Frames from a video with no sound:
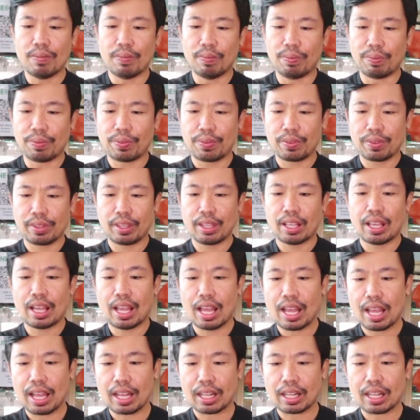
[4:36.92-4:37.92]
M
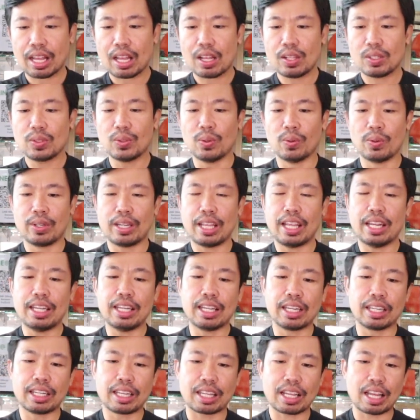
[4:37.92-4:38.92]
590
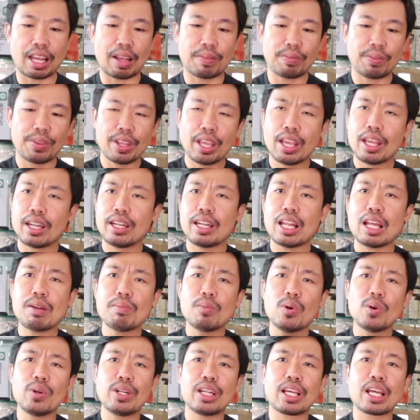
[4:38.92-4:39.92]
A1 นะครับด้า
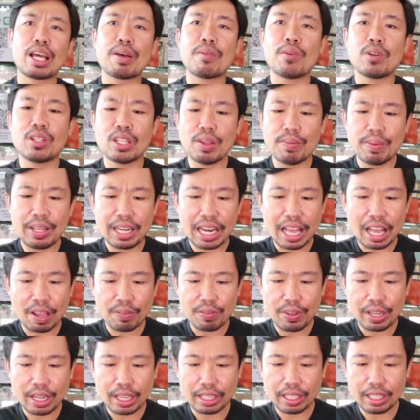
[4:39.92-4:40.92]
นบนนะครับก็จะมีลา
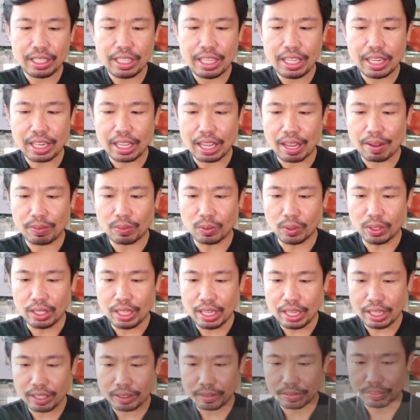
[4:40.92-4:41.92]
พิคาเทนีนะครับตัว
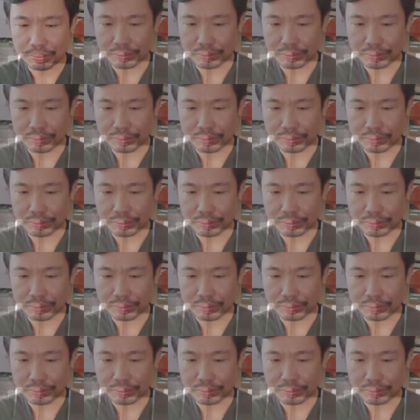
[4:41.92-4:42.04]
นี้